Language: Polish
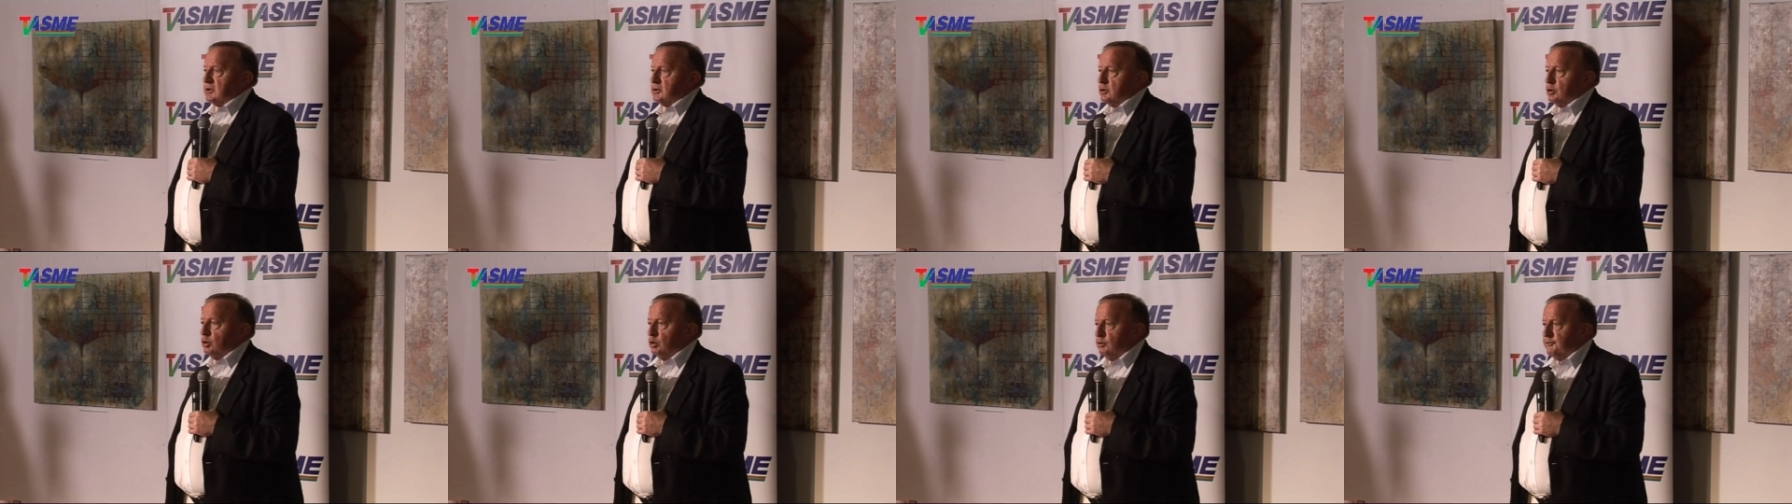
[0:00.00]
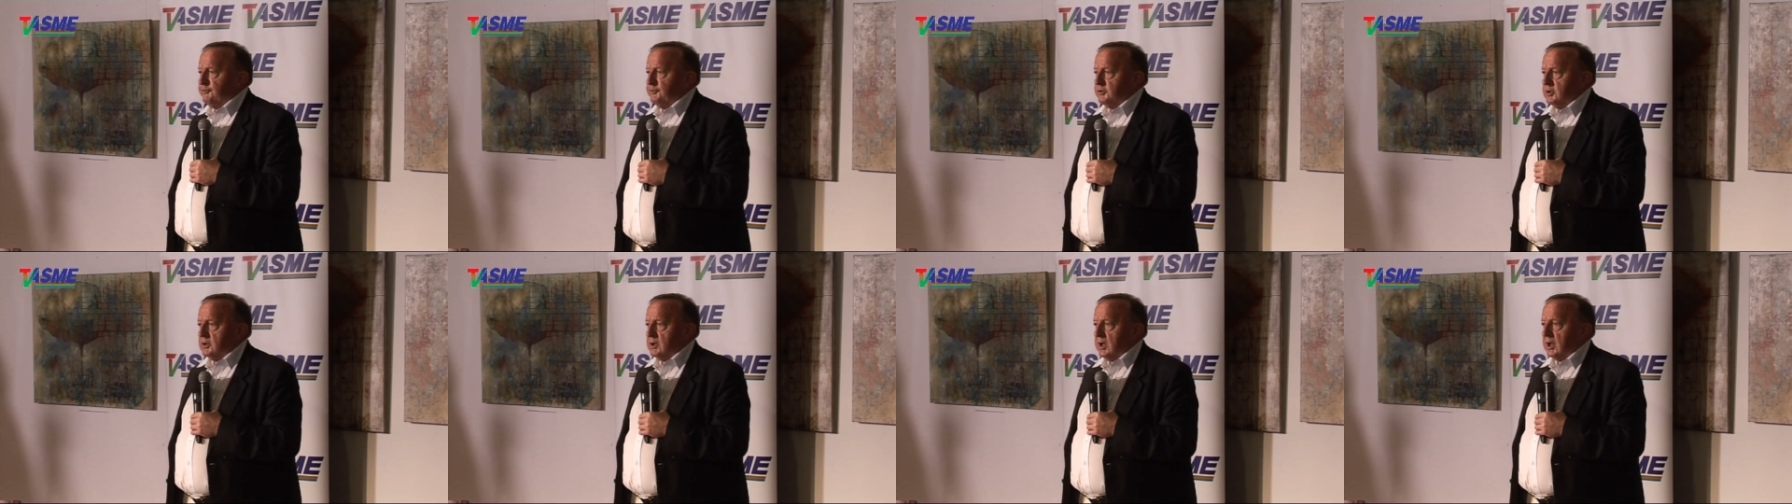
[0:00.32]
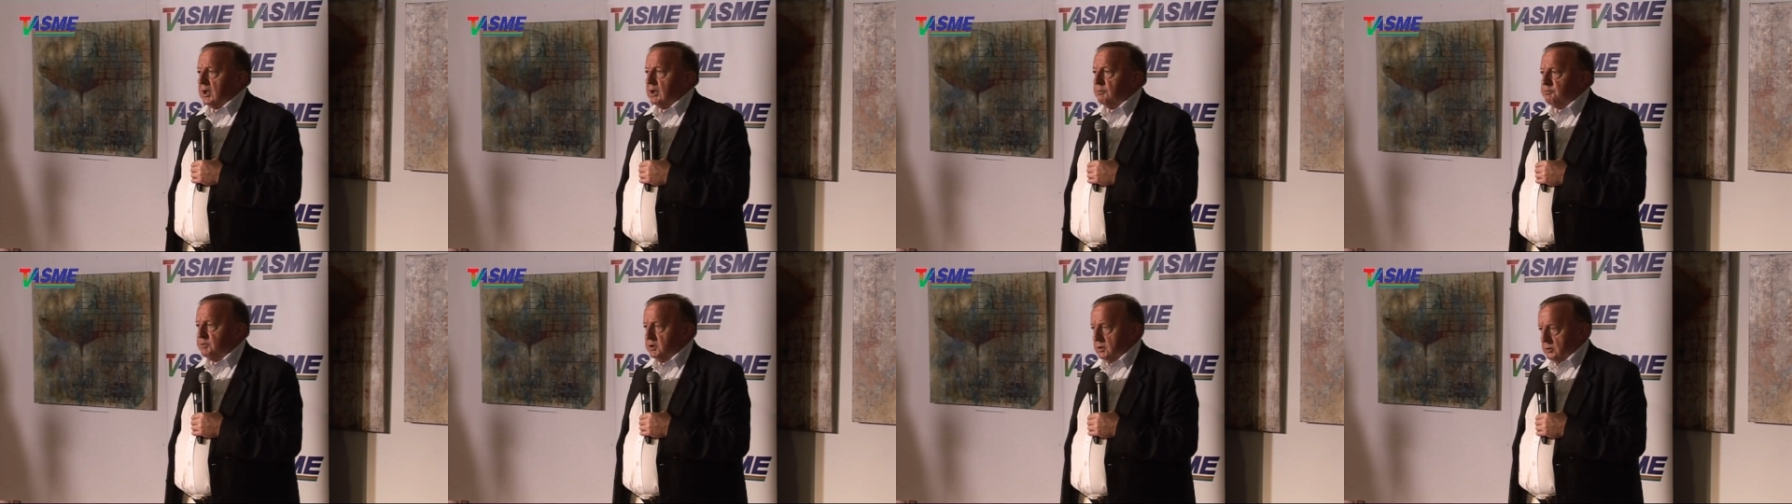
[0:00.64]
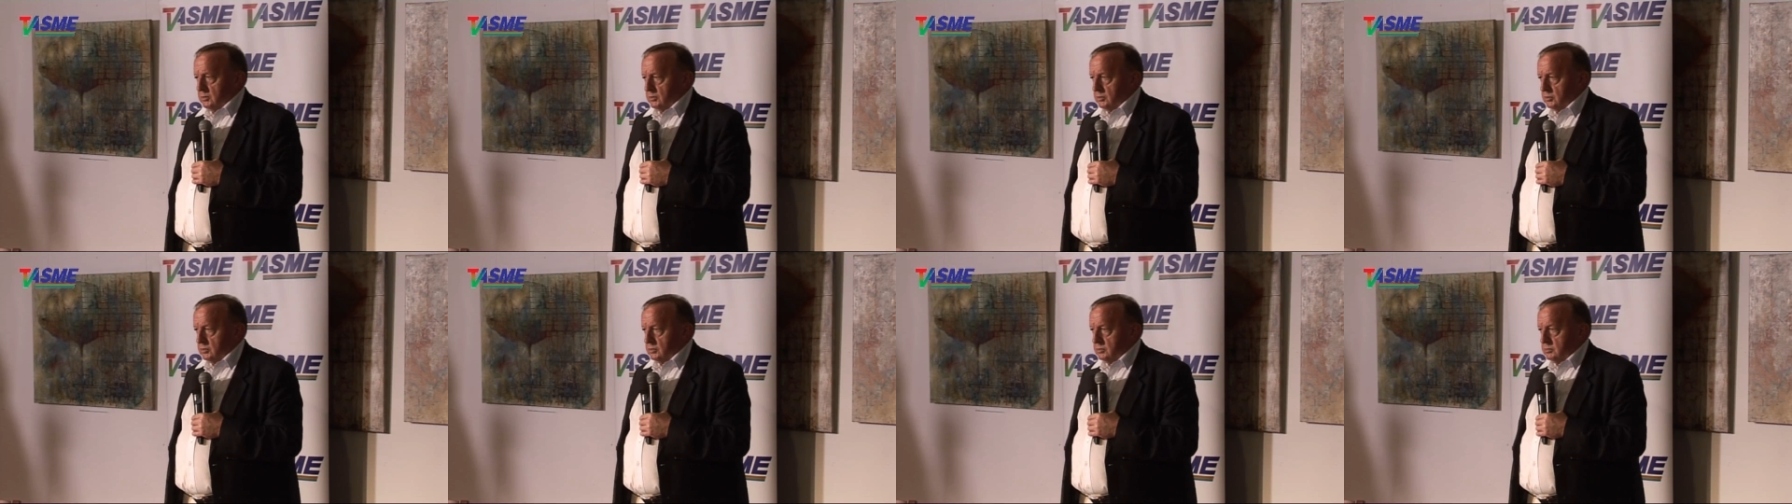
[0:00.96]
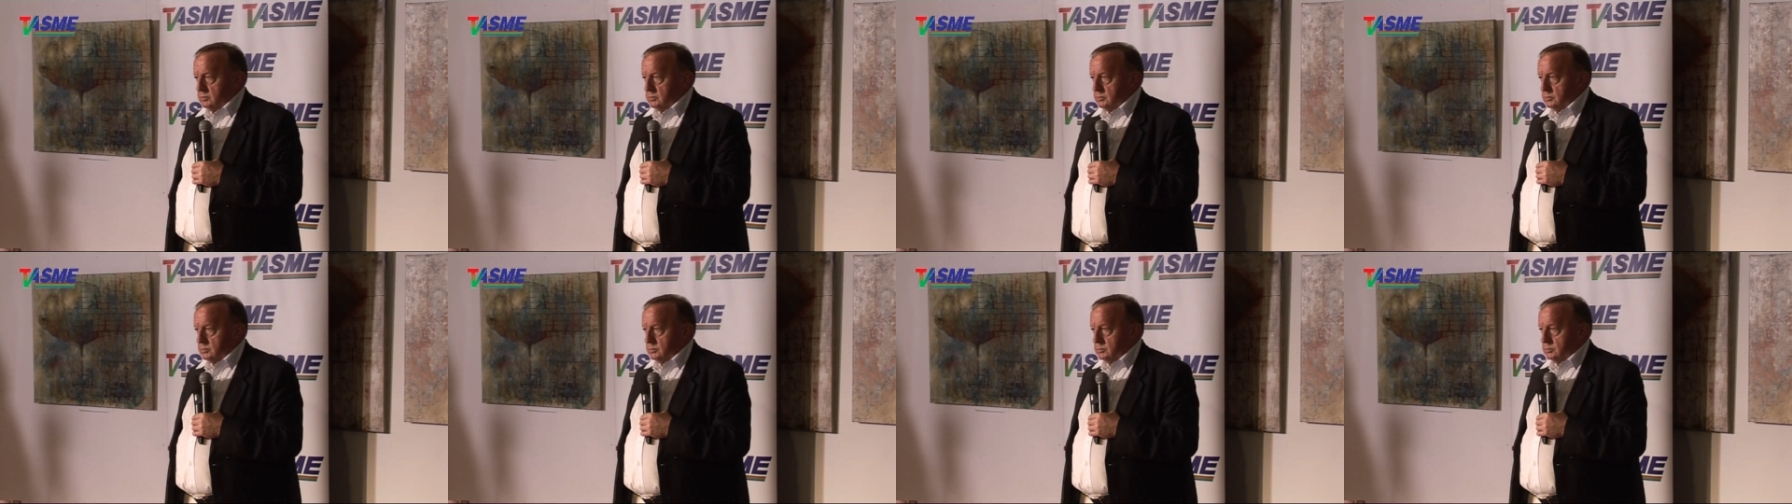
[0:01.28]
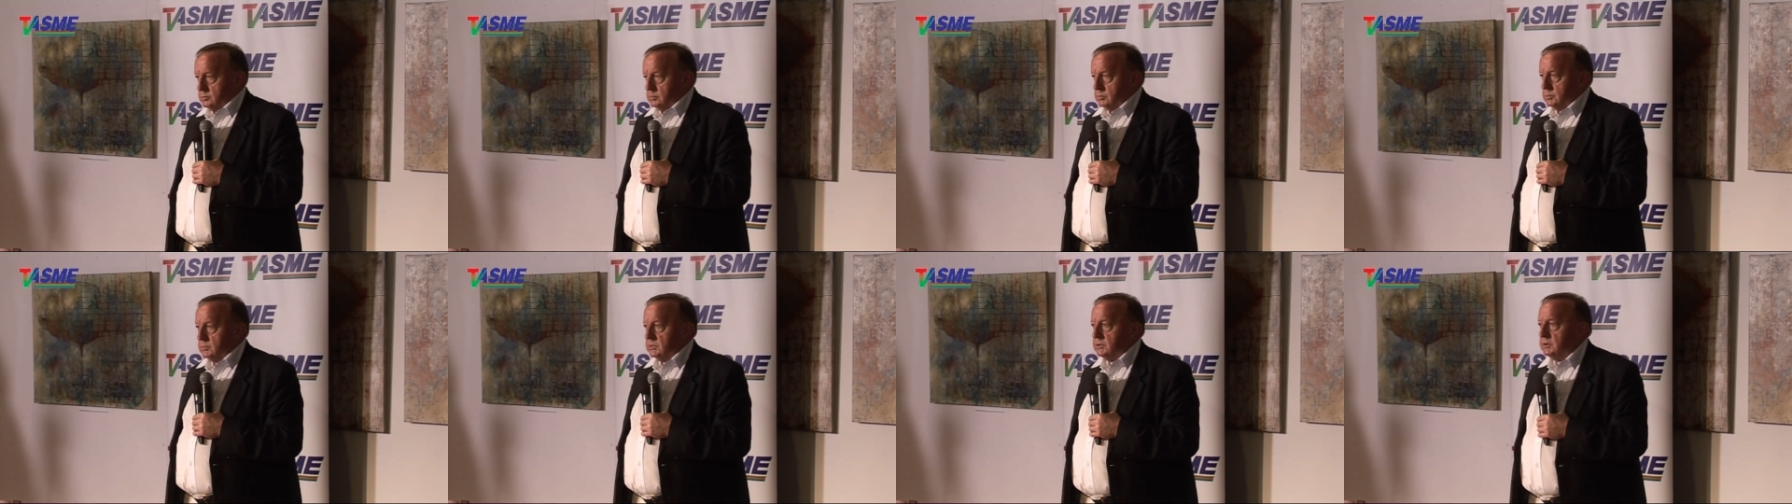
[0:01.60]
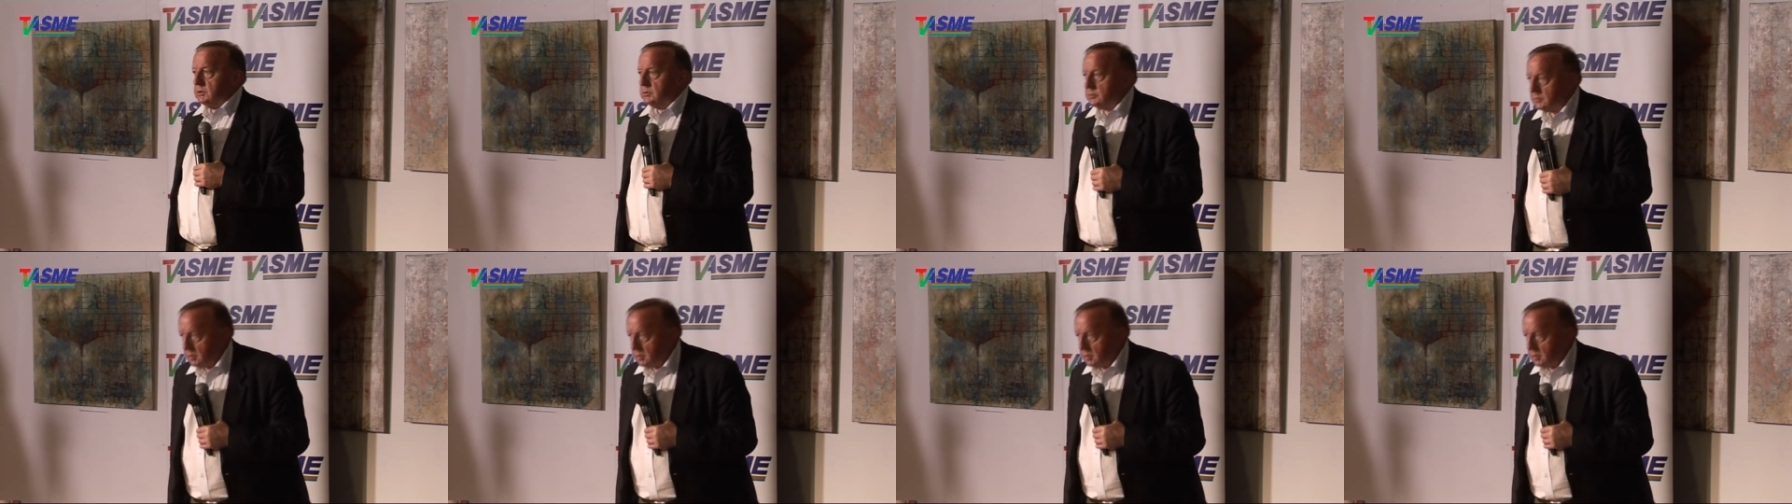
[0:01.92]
z lufy karabinu. I